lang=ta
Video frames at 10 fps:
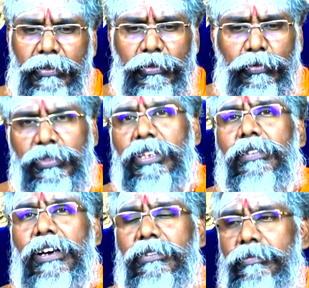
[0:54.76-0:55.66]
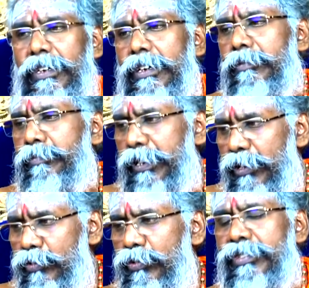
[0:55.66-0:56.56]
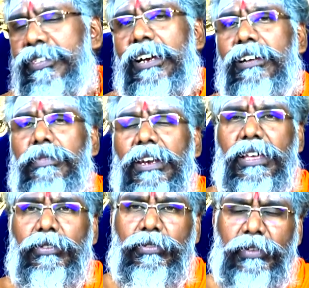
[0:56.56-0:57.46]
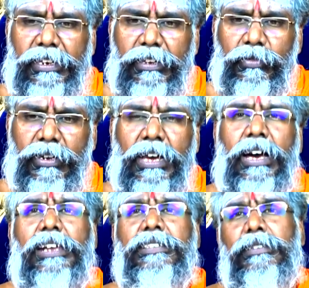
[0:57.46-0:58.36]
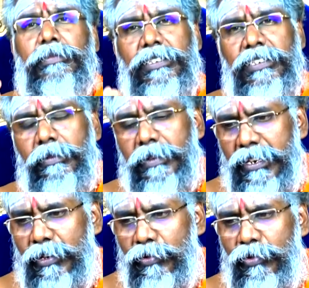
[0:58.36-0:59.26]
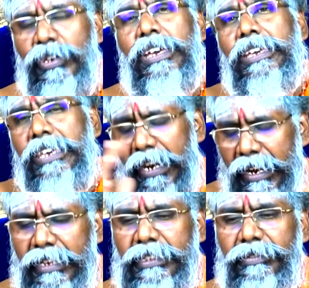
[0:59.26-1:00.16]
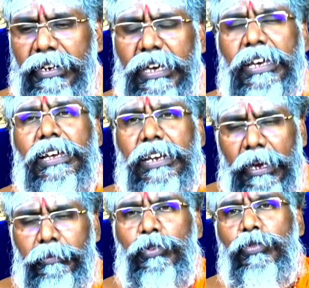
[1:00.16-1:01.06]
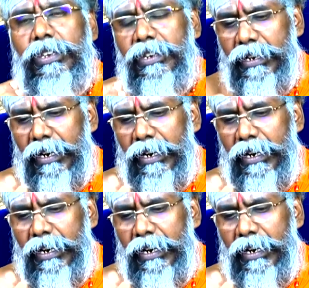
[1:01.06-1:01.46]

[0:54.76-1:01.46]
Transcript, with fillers: ஒரு உத்தரவாதம் பிறருக்கும் சங்கடம் இல்லாத ஒரு வாழ்க்கை கொடுக்கலாம் அரசை மதித்த மாதிரியும் இருக்கும் எல்லாத்த விட நம்ம உயிர்